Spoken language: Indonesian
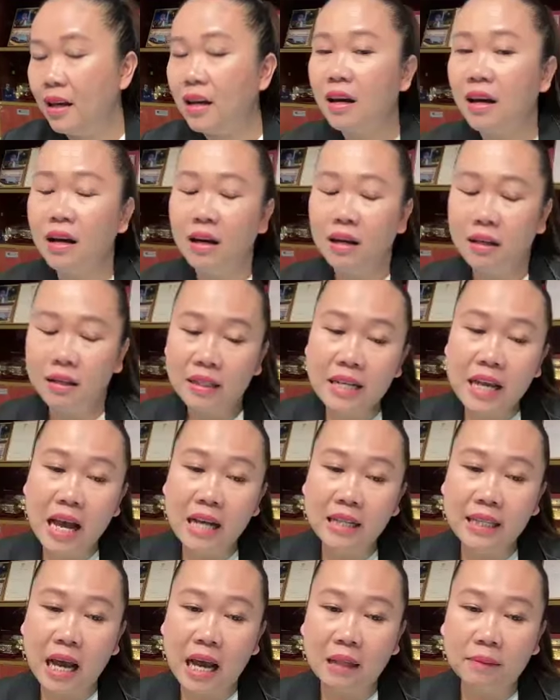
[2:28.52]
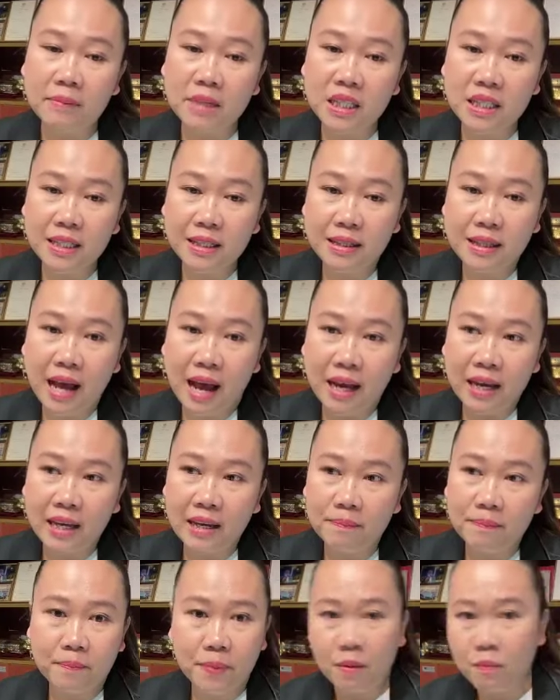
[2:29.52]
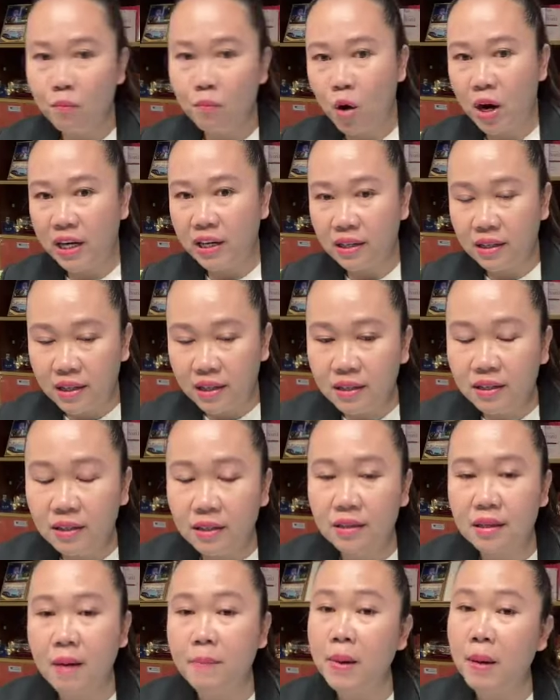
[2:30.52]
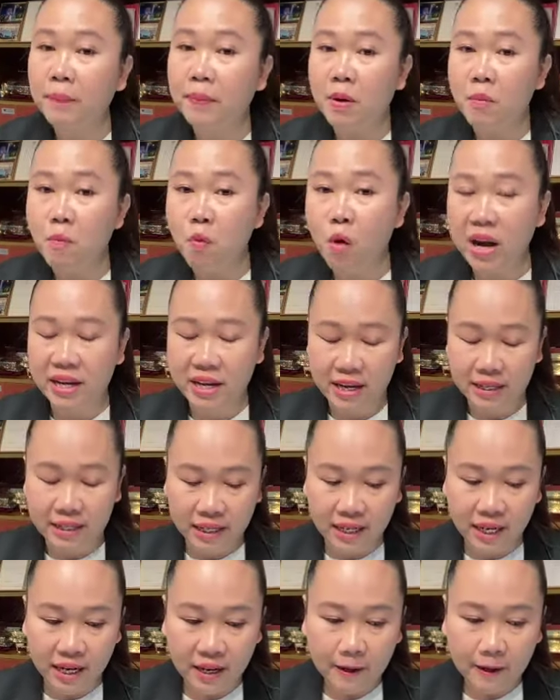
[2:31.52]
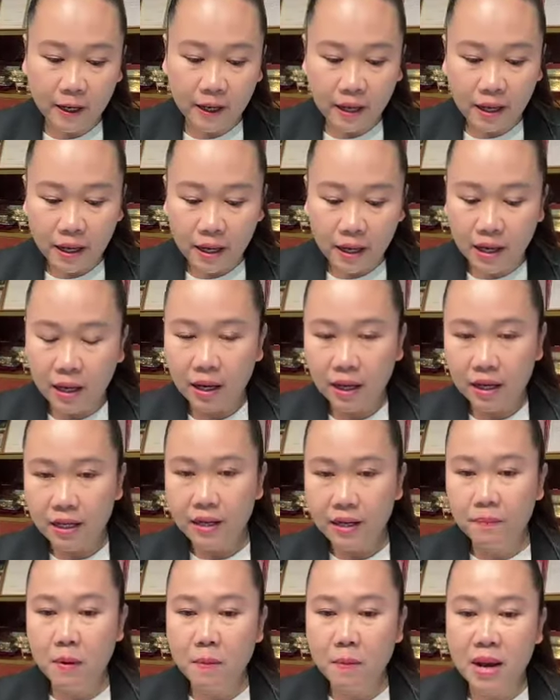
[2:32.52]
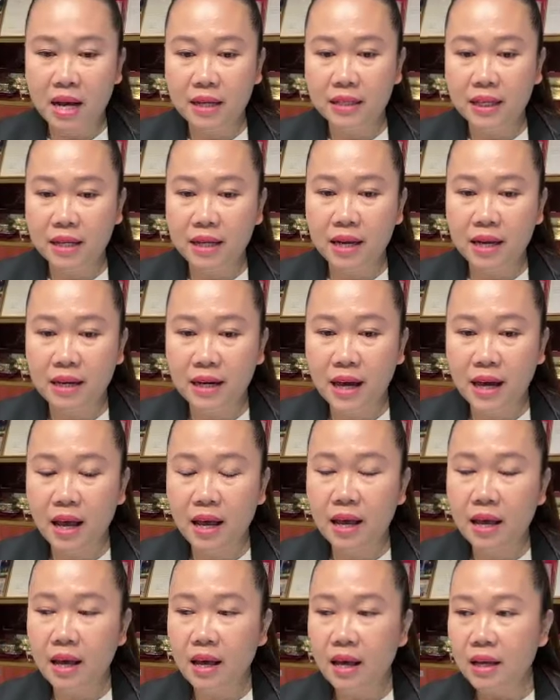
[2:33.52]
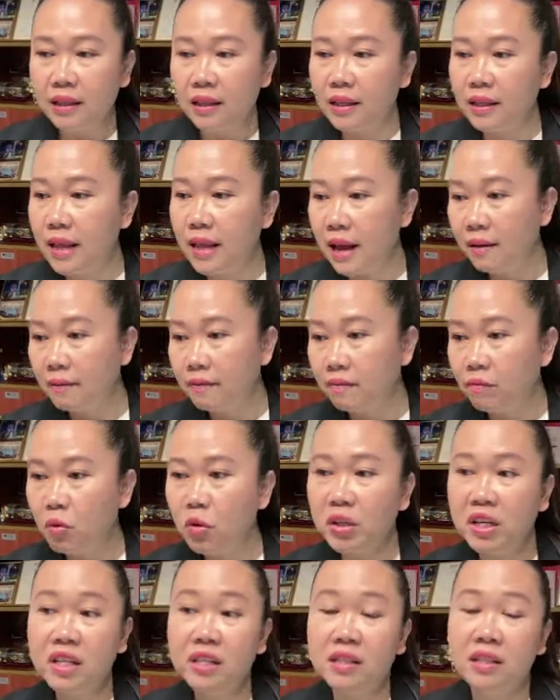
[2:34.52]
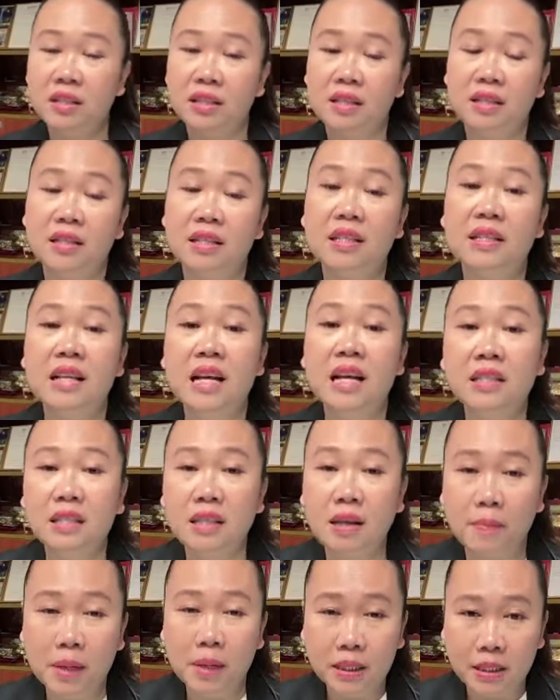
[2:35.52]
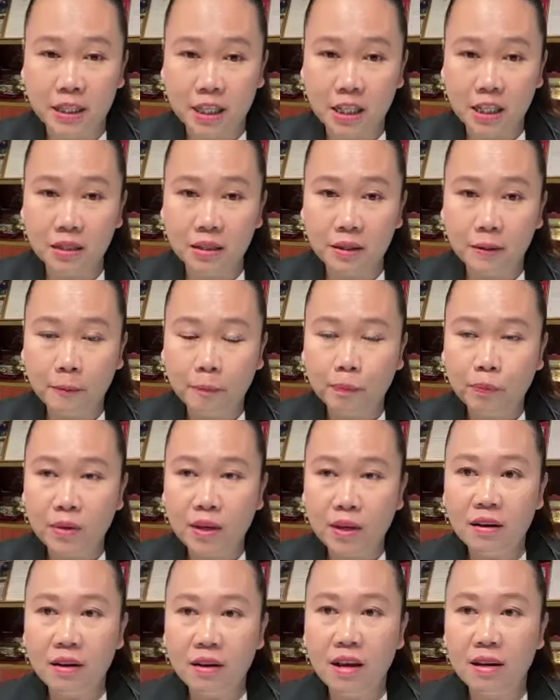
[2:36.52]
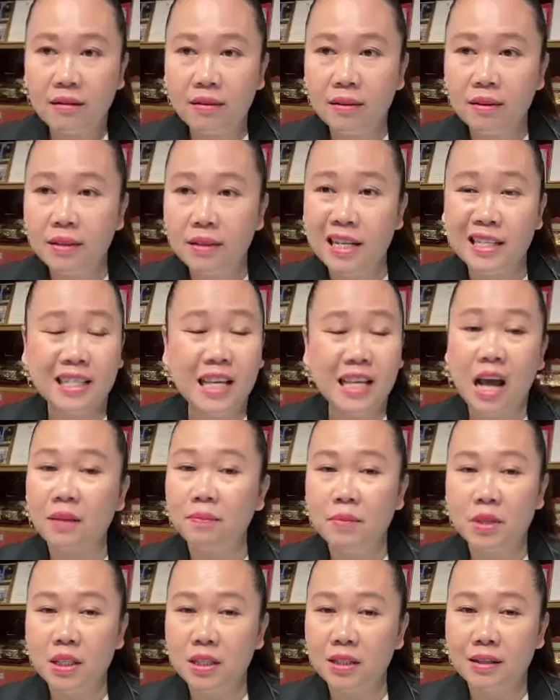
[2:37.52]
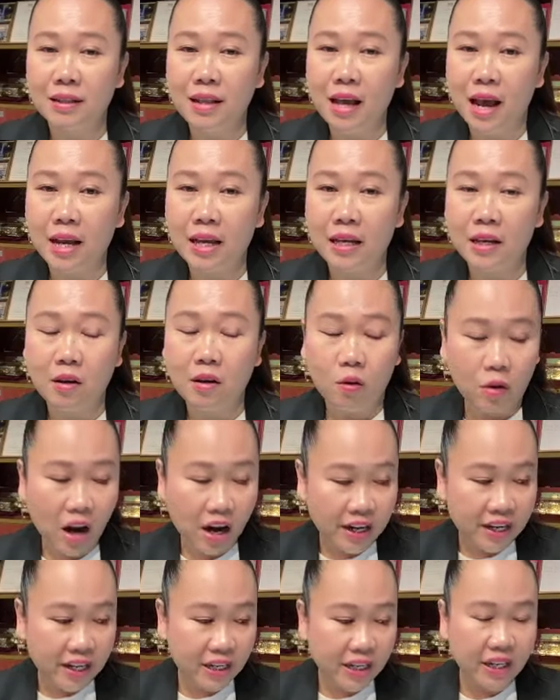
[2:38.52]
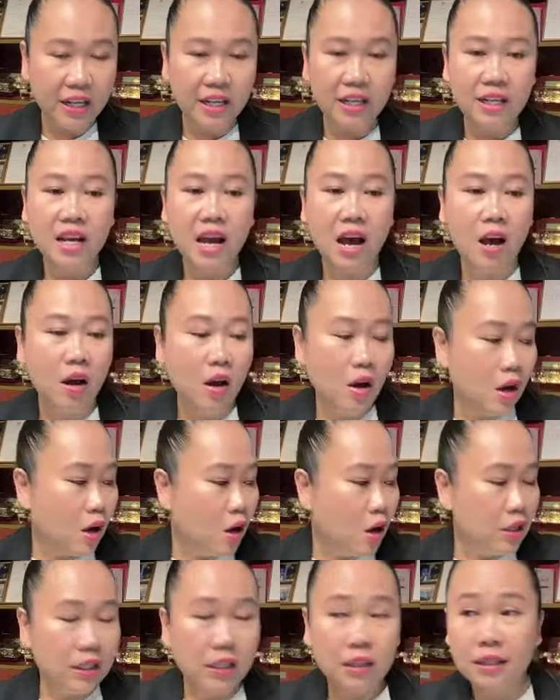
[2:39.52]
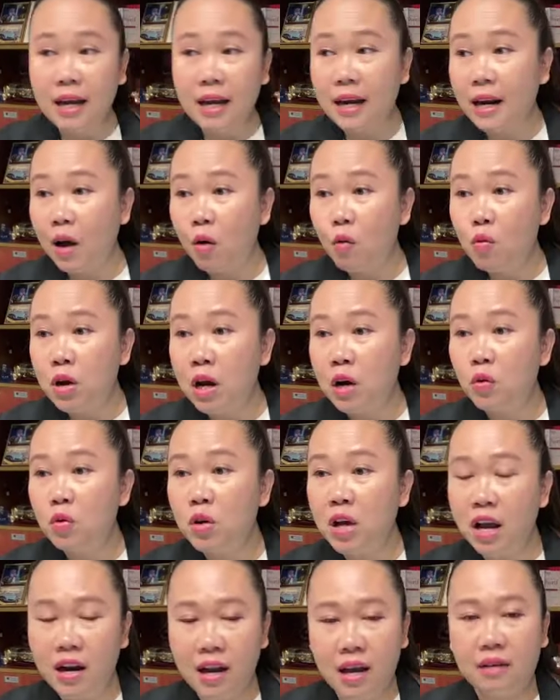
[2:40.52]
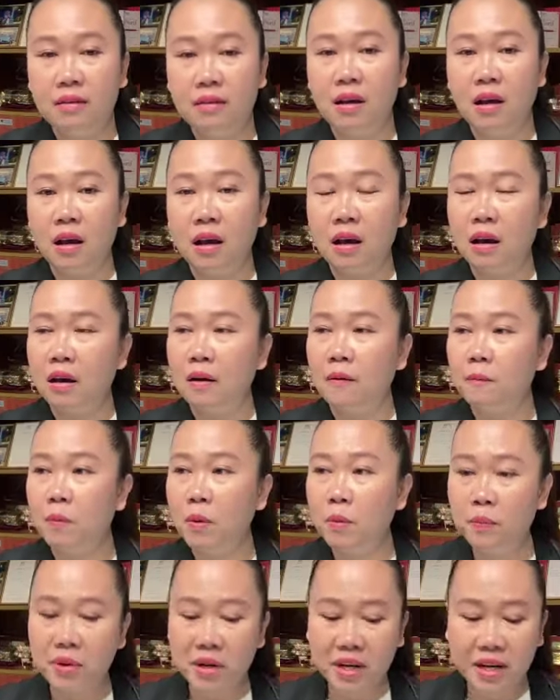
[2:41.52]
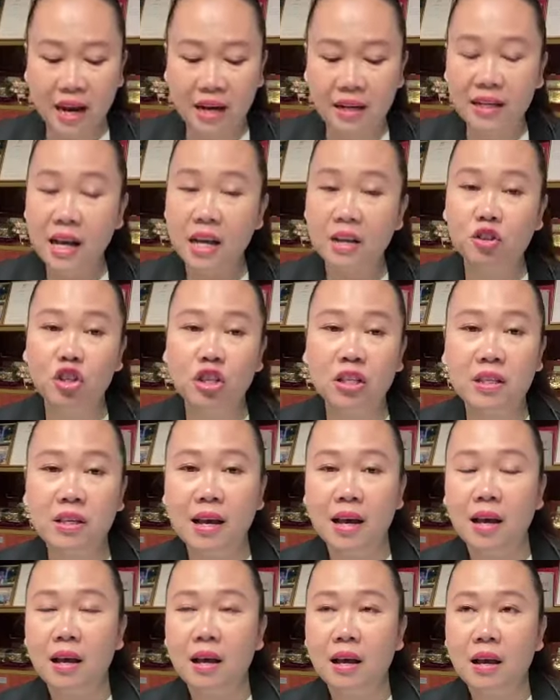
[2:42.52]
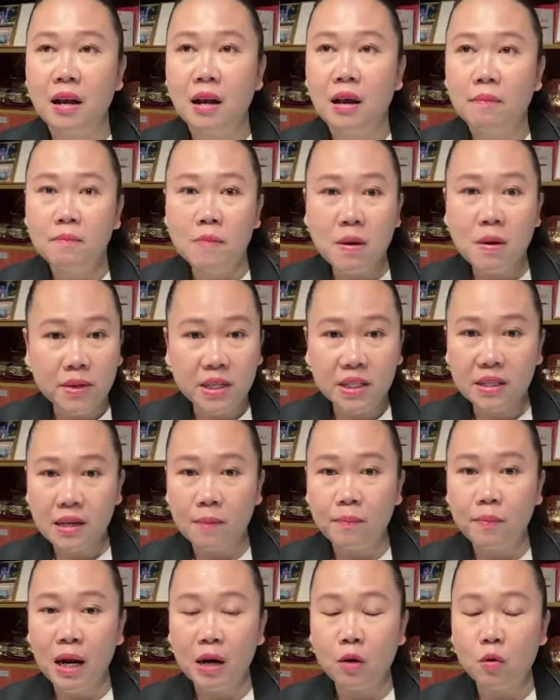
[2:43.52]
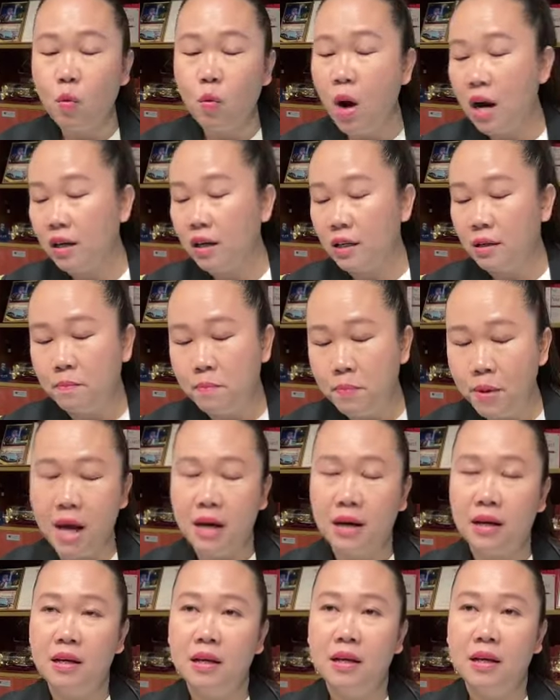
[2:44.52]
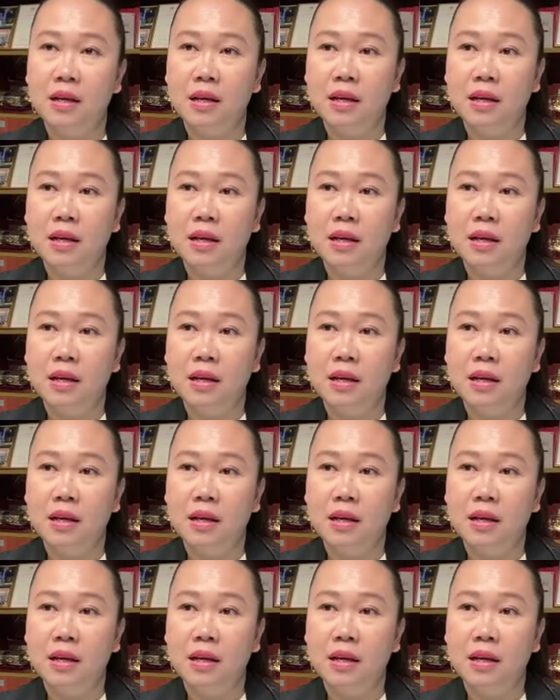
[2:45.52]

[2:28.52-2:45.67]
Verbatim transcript: Eh, dia sangat mencintai perempuan ini sesama perempuan ya. Jadi uh, ini pembahasannya adalah tentang mungkin cinta sama jenis dan dia sangat mencintai orang ini. Dia secara ugal-ugalan uh, memberikan gajinya, meminjamkan uang di bank.